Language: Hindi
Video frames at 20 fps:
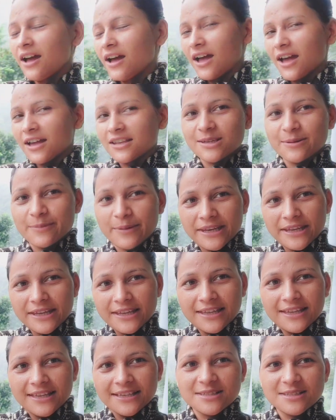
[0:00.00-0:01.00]
आज हमारी
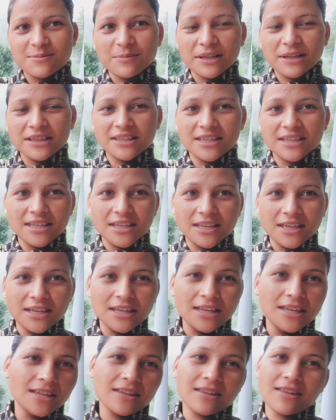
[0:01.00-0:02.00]
किस्मत की
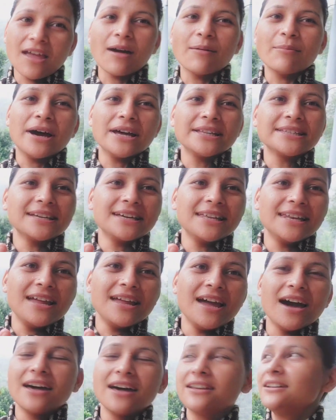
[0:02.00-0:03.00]
क्या बात करें
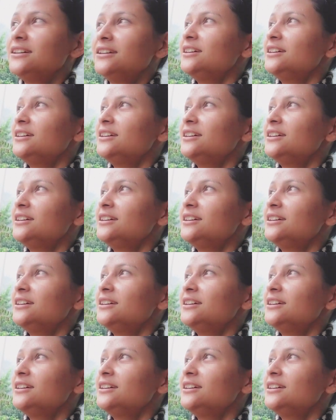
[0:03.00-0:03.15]
यार